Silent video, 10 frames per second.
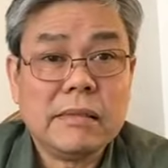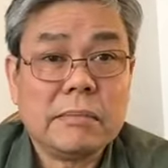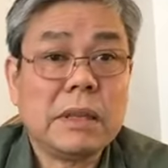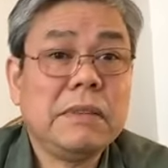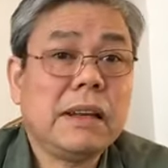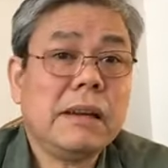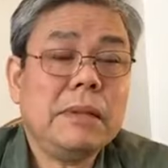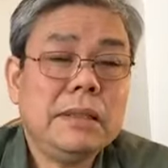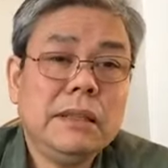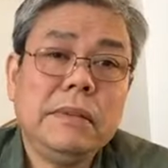Mà Việt Nam
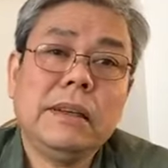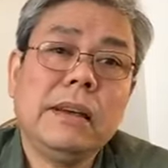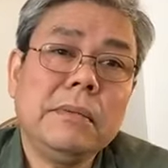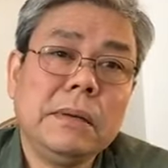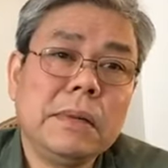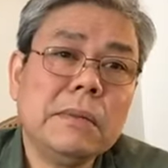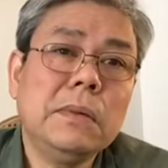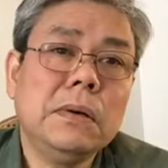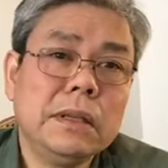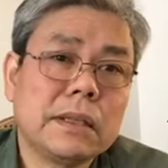là gì? Việt Nam là một cái
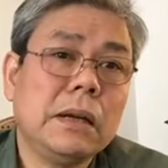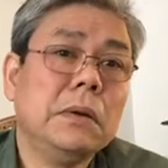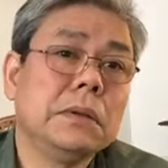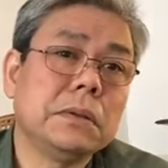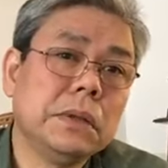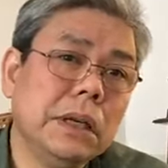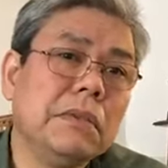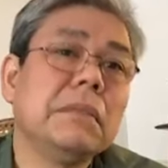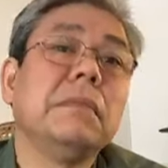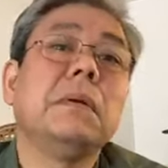mô hình xã hội chủ nghĩa
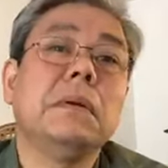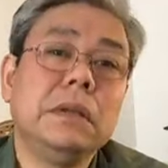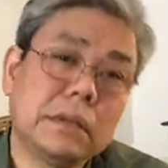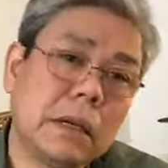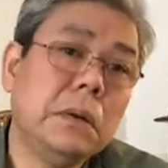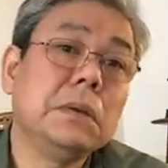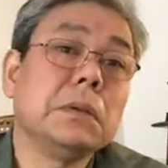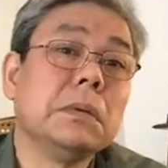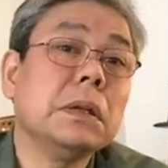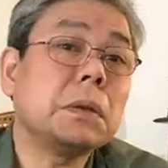và mô hình xã hội
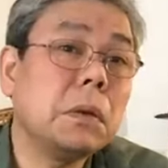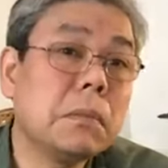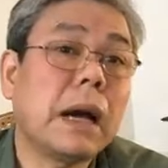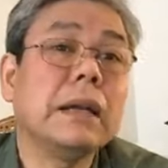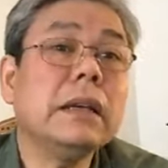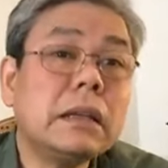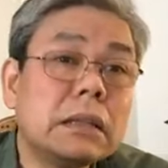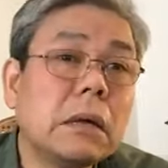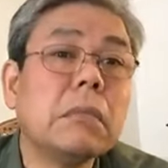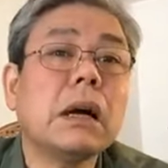chủ nghĩa tồi bại nhất
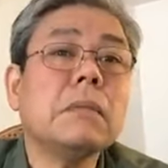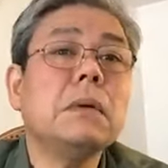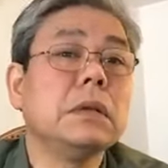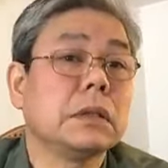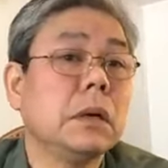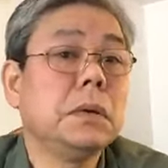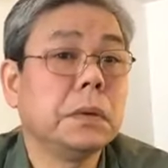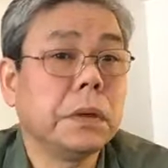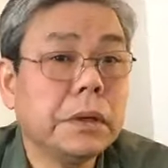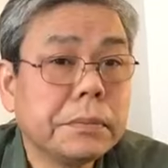trong các mô hình xã hội
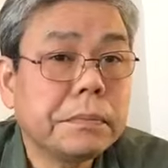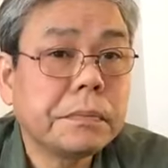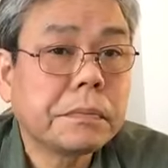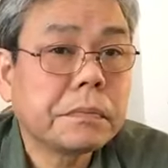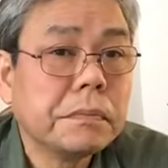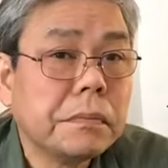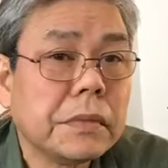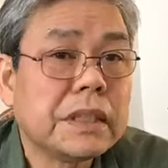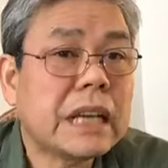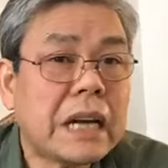chủ nghĩa.
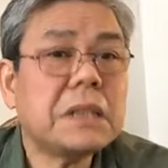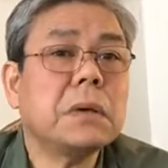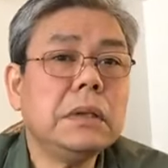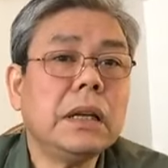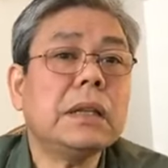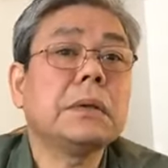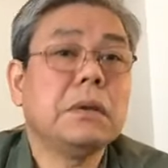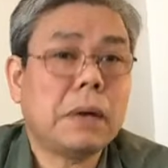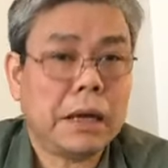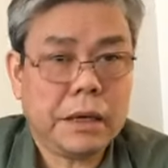Gian dối nhất,
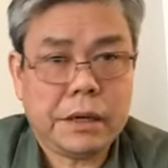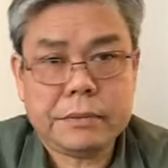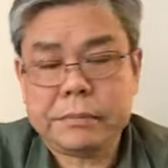tồi bại nhất.